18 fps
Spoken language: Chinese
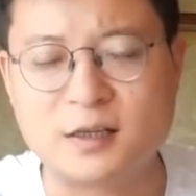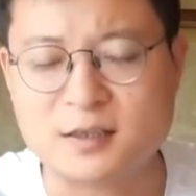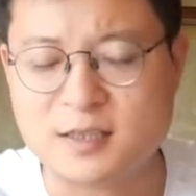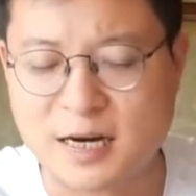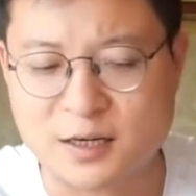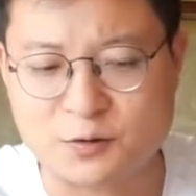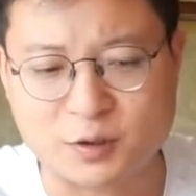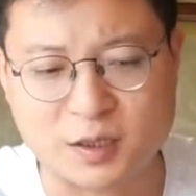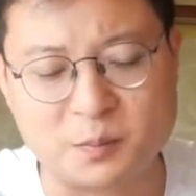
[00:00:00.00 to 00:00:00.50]
人
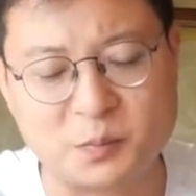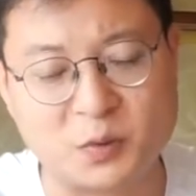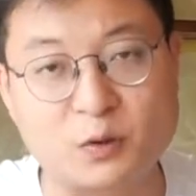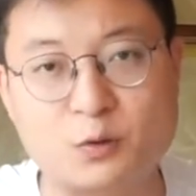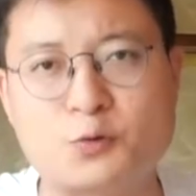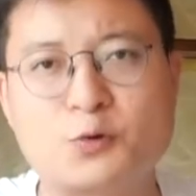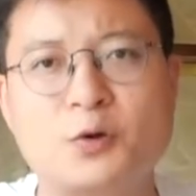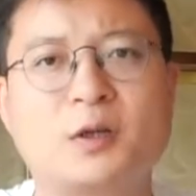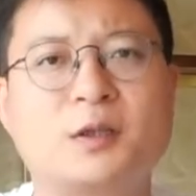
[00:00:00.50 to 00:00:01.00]
才就更不
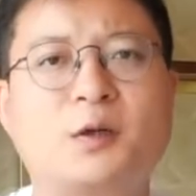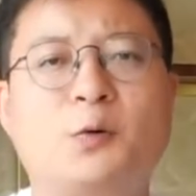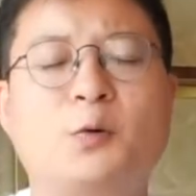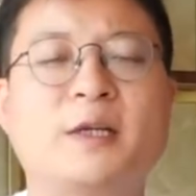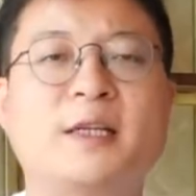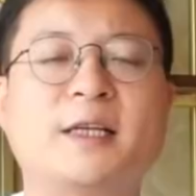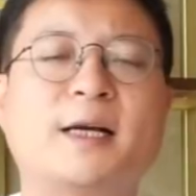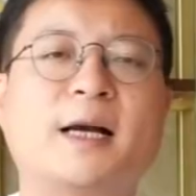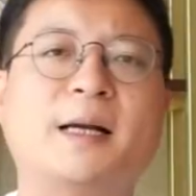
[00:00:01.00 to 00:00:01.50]
用说了，都
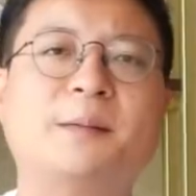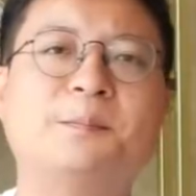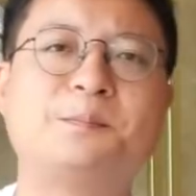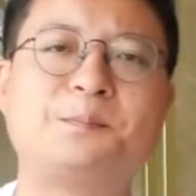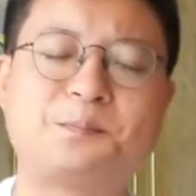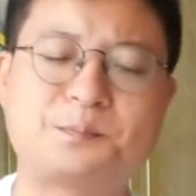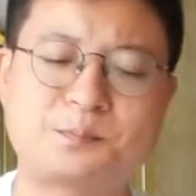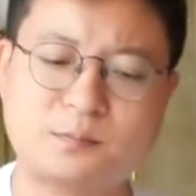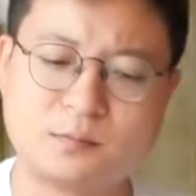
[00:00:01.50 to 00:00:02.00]
会离开。
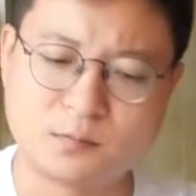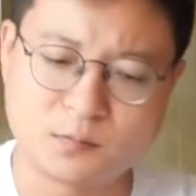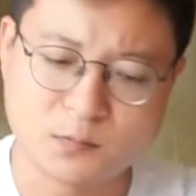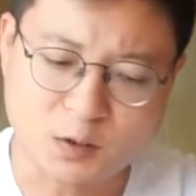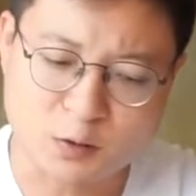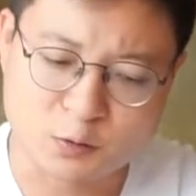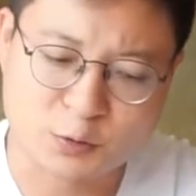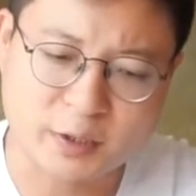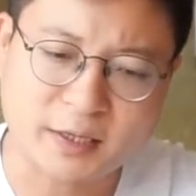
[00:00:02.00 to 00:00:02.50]

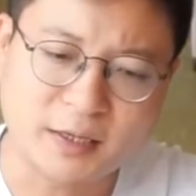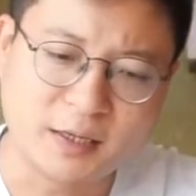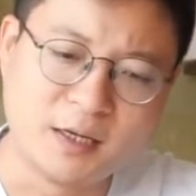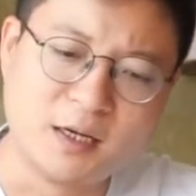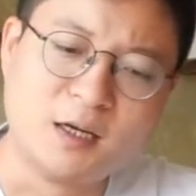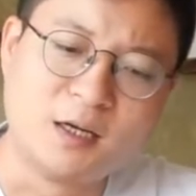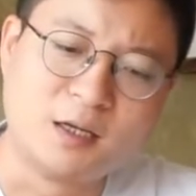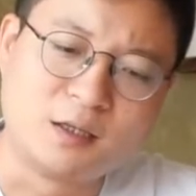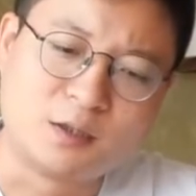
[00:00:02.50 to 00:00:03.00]
所以，
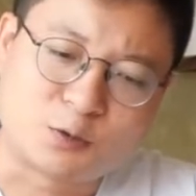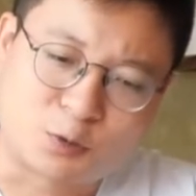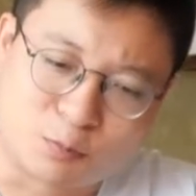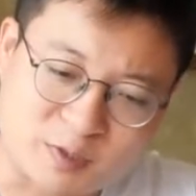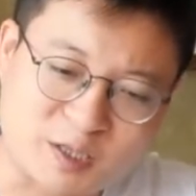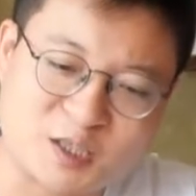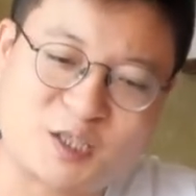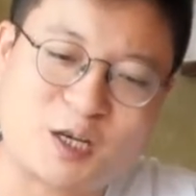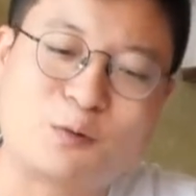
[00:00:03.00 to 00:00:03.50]

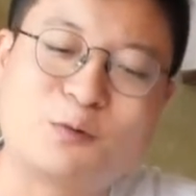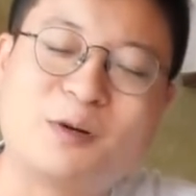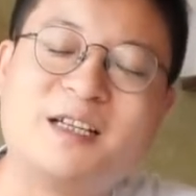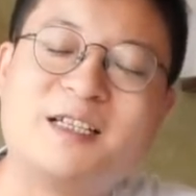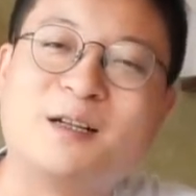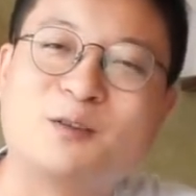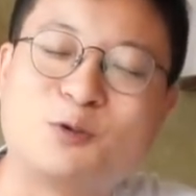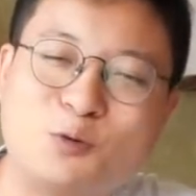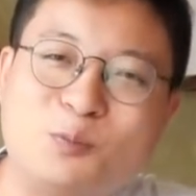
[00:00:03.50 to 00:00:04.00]
从这个角度
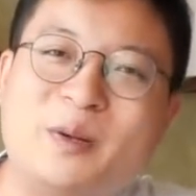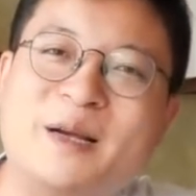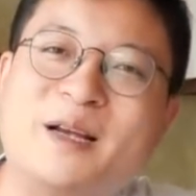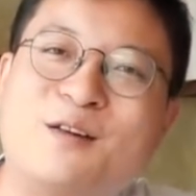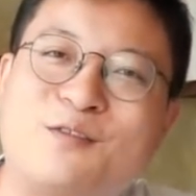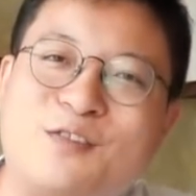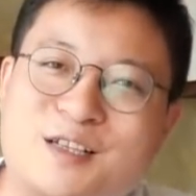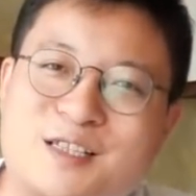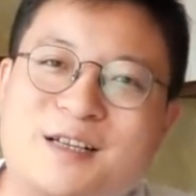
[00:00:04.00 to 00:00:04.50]
来讲，东北
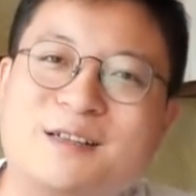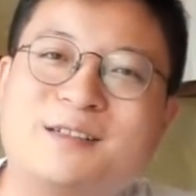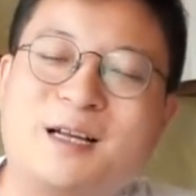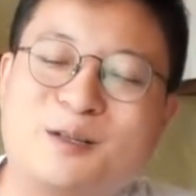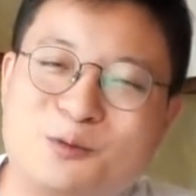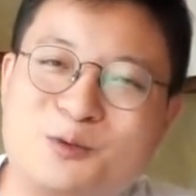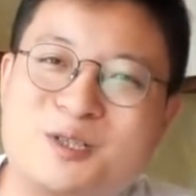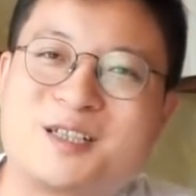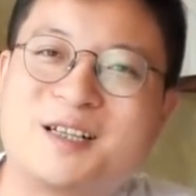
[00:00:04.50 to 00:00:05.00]
要发展
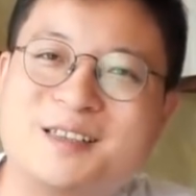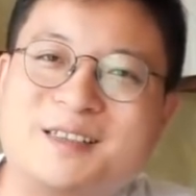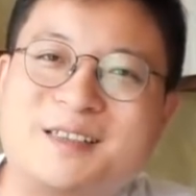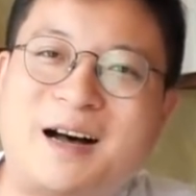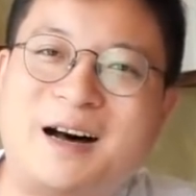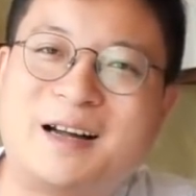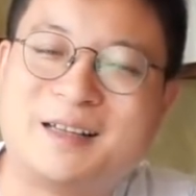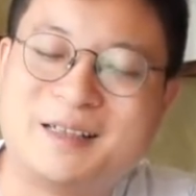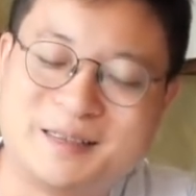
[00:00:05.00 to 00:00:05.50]
难度是很
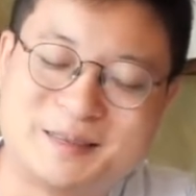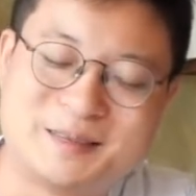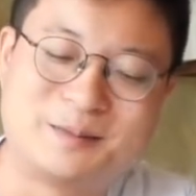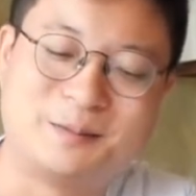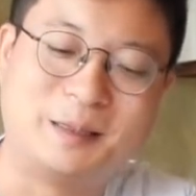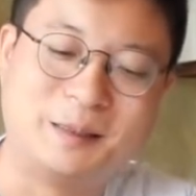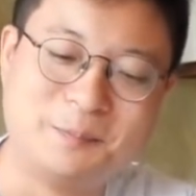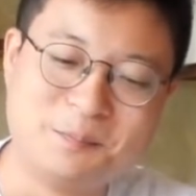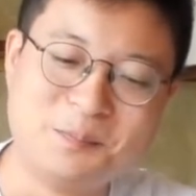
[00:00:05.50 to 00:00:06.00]
大的，
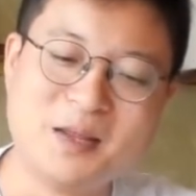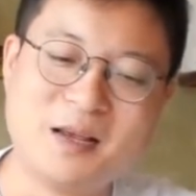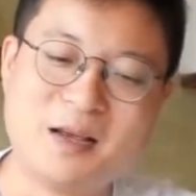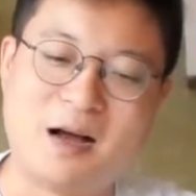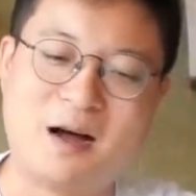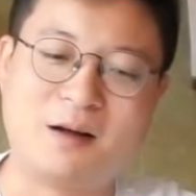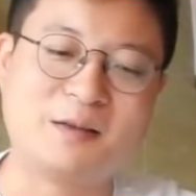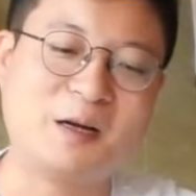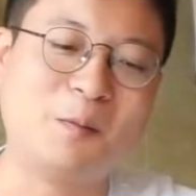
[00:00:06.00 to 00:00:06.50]
是吧？
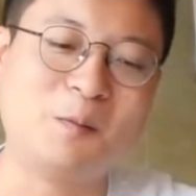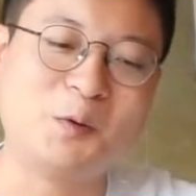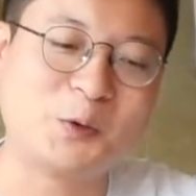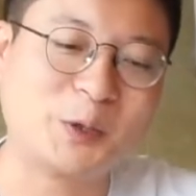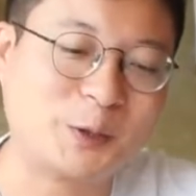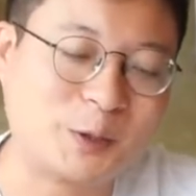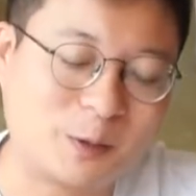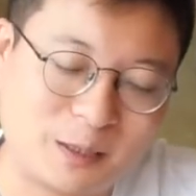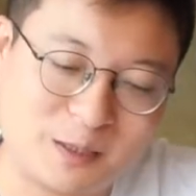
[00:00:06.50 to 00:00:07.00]
好，那我们
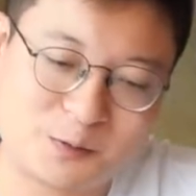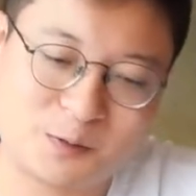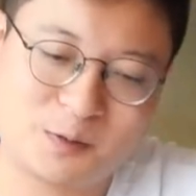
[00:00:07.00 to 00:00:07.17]
回过头来